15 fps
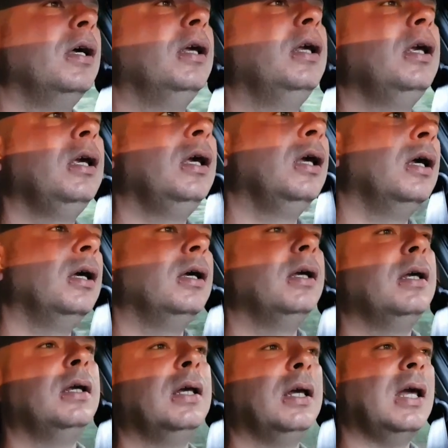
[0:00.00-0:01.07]
I
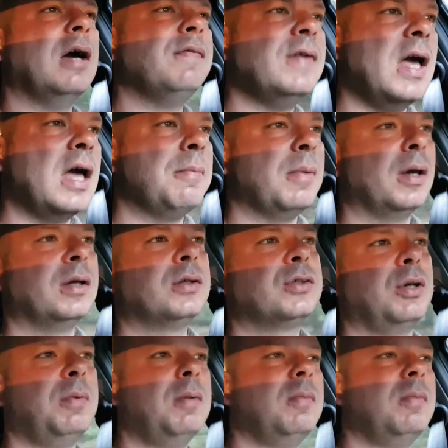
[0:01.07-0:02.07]
ja wiem, że my